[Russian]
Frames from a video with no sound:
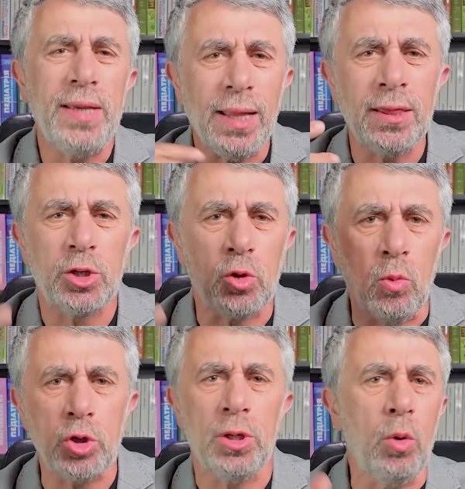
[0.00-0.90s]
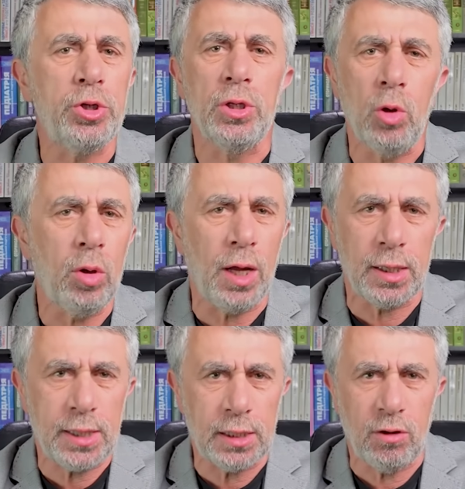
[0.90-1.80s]
понятно, что можно очень долго
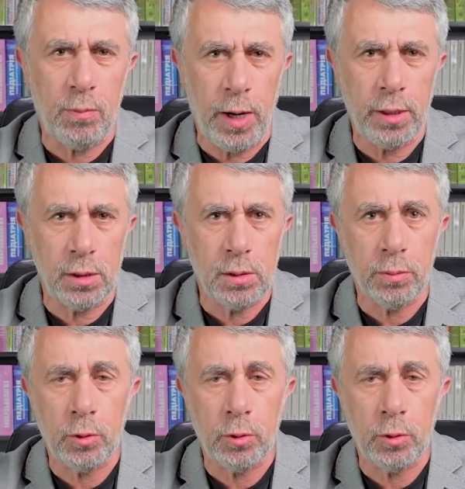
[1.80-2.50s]
рассказывать про эти